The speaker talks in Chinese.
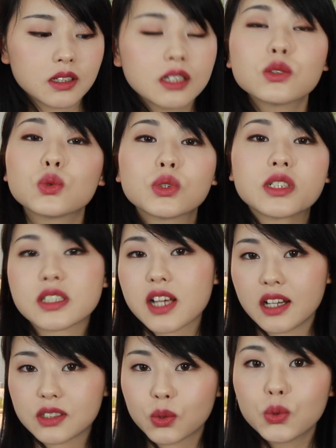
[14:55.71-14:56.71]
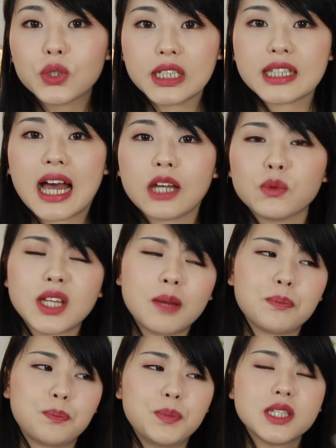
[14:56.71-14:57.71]
更多的这样的护理它，因为
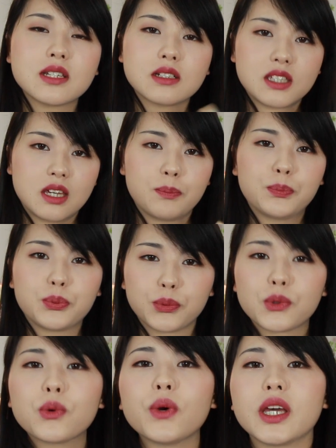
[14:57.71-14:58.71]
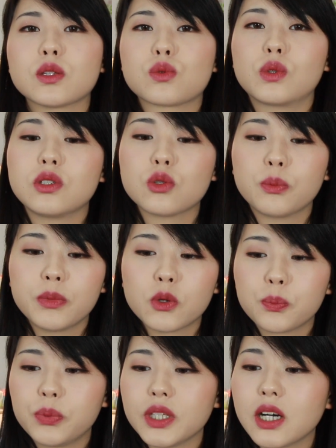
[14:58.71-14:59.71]
它毕竟也不贵，所以就没
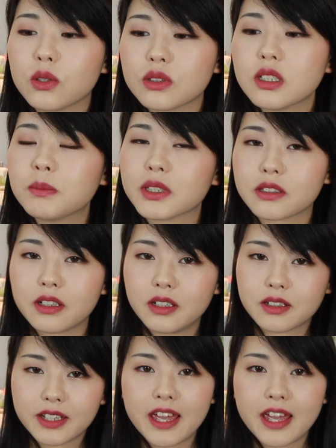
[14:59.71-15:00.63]
有必要那么的